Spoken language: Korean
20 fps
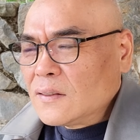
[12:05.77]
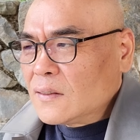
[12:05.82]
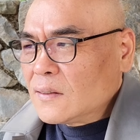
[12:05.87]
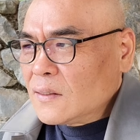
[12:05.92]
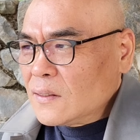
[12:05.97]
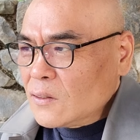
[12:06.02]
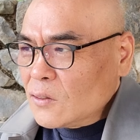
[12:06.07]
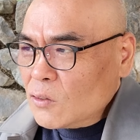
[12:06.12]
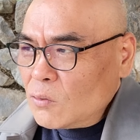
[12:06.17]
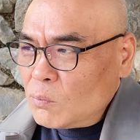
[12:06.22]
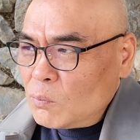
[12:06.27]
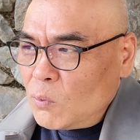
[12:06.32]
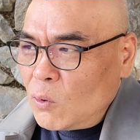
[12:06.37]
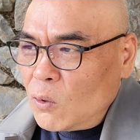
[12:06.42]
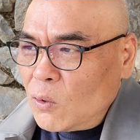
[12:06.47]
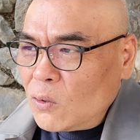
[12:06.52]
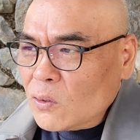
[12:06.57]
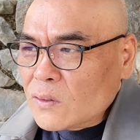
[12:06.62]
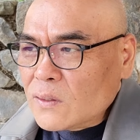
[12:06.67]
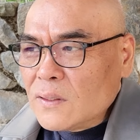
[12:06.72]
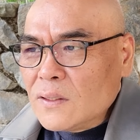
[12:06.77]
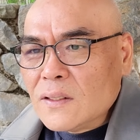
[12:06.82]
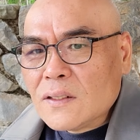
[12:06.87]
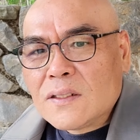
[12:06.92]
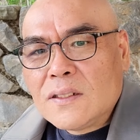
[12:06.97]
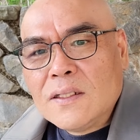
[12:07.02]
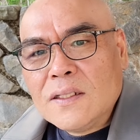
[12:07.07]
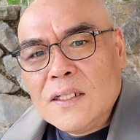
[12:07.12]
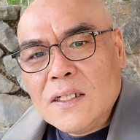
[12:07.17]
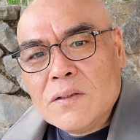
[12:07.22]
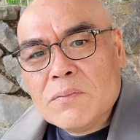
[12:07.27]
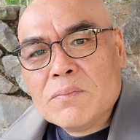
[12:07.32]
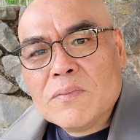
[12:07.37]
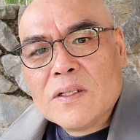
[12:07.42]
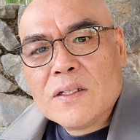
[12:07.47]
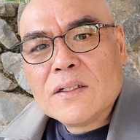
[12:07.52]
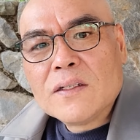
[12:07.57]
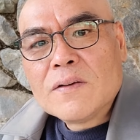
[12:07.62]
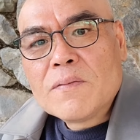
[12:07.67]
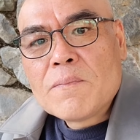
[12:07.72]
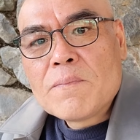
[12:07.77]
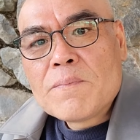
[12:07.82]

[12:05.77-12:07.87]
그리고 모든 그림은